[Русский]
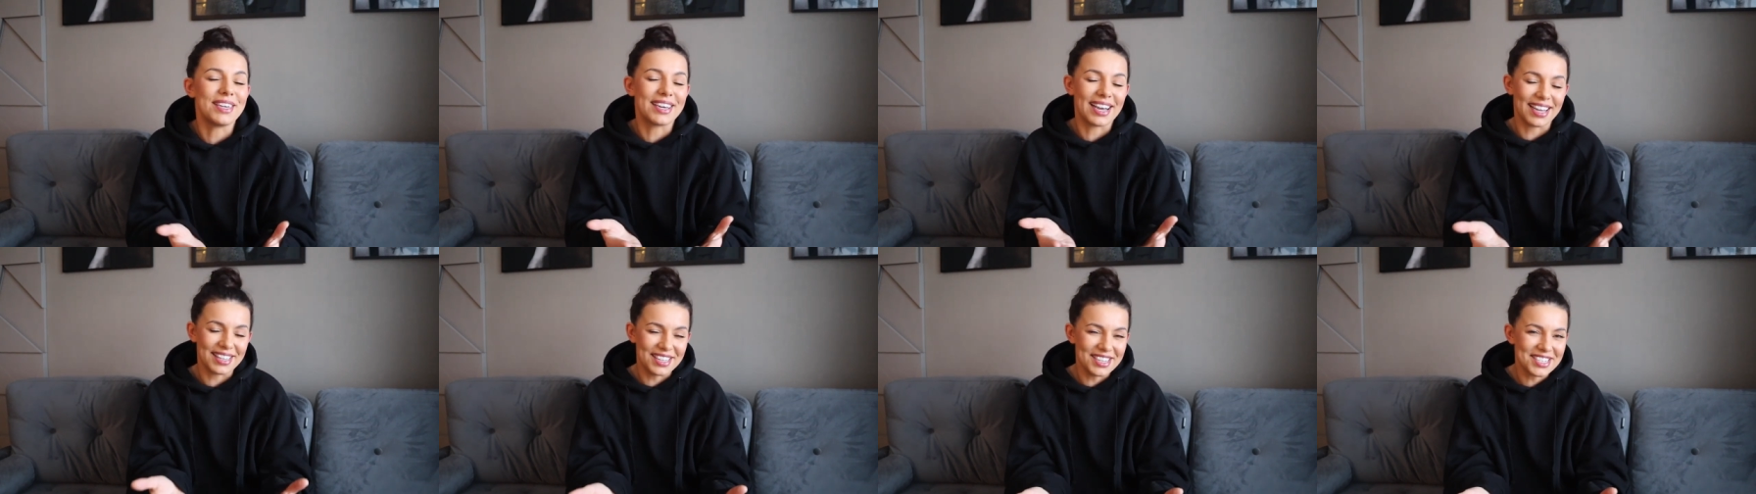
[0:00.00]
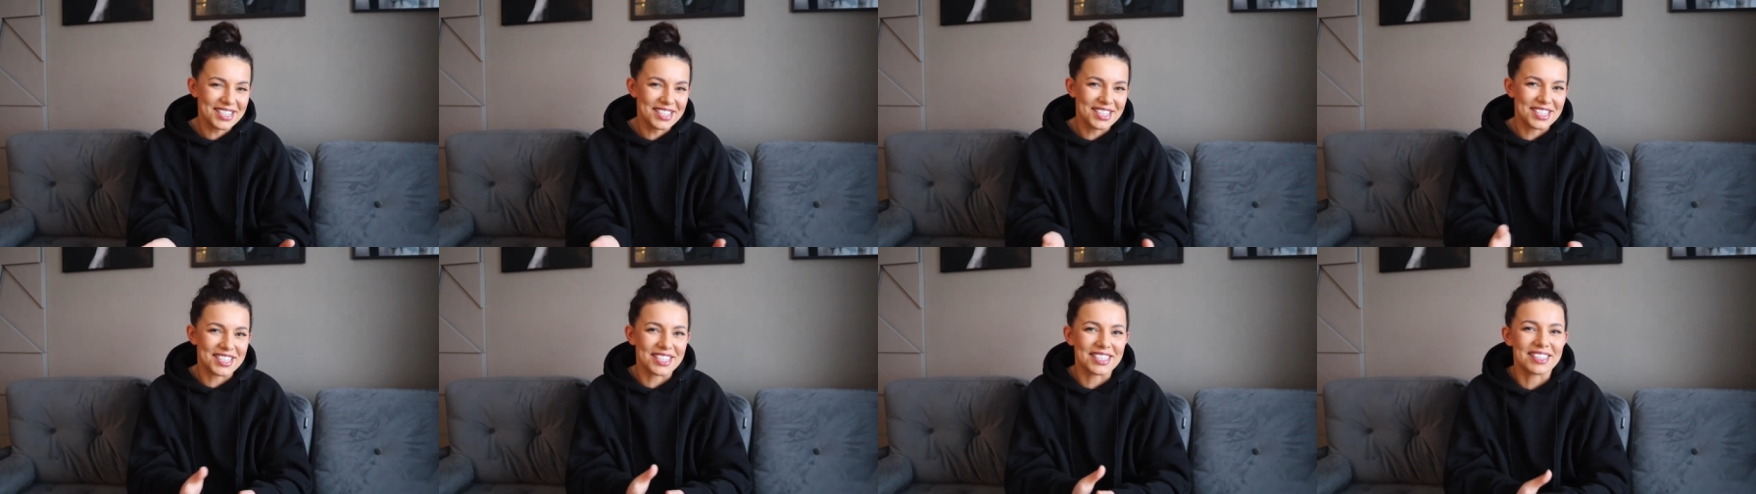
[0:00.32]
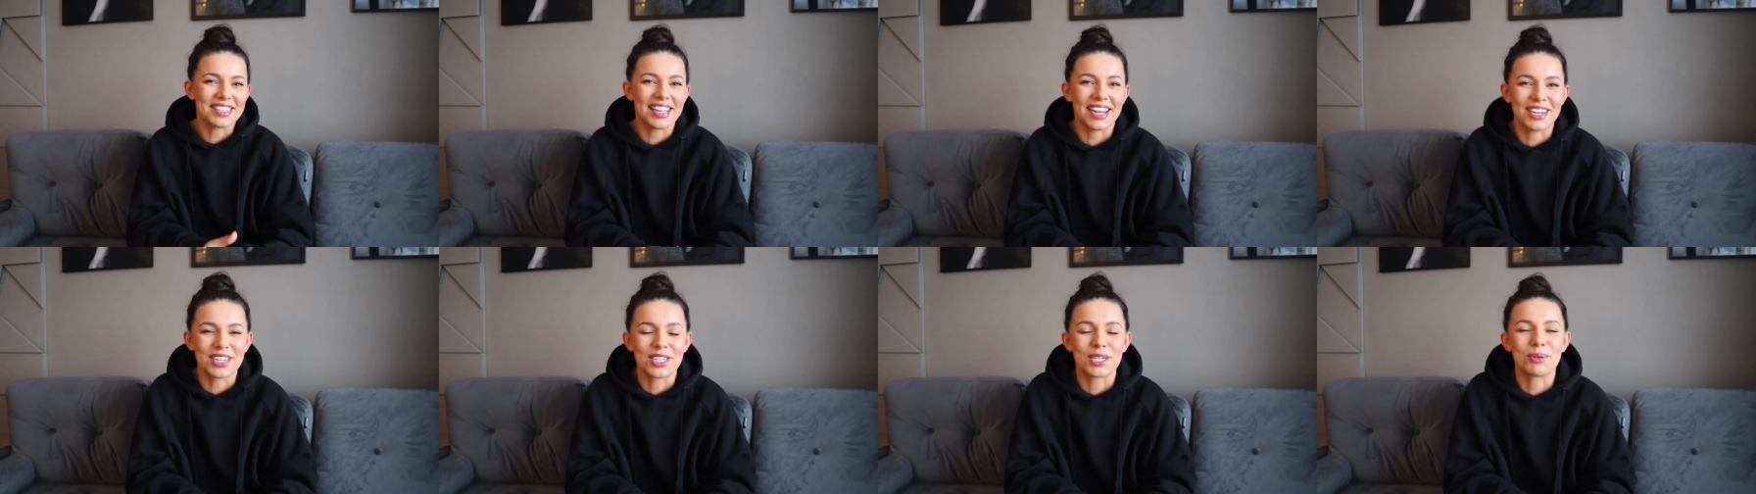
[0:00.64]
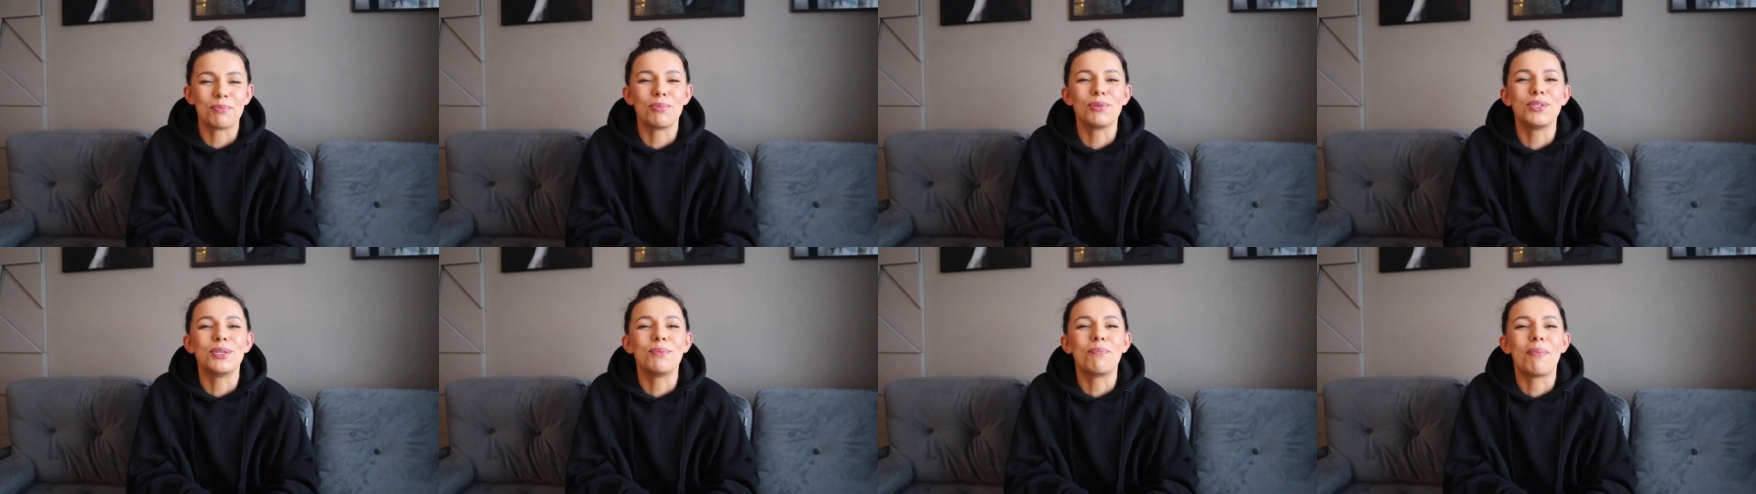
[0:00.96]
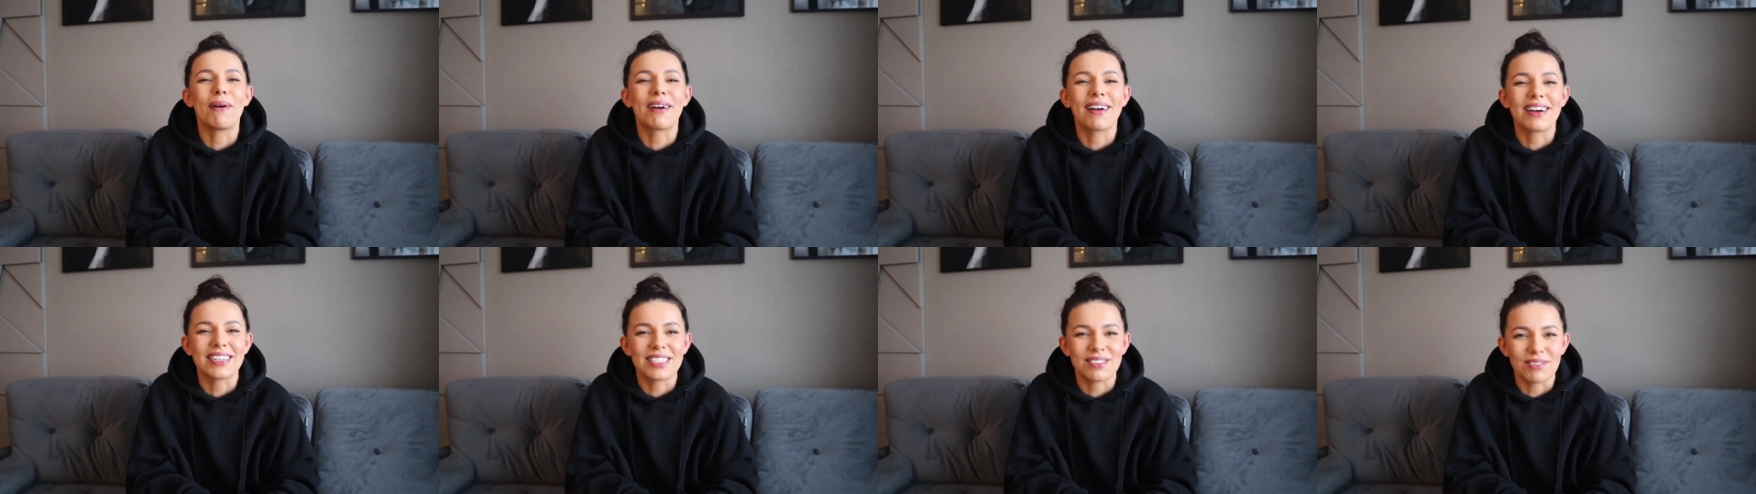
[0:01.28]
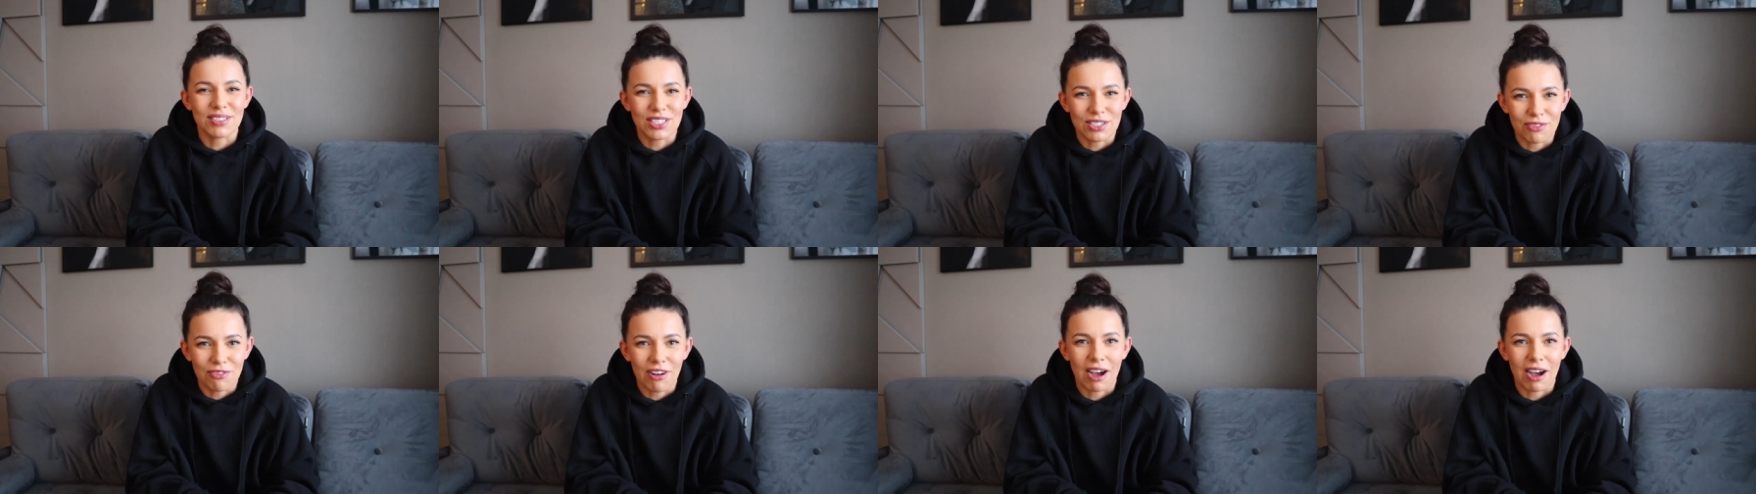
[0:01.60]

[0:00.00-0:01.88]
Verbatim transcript: И, конечно, конечно же, также будем показывать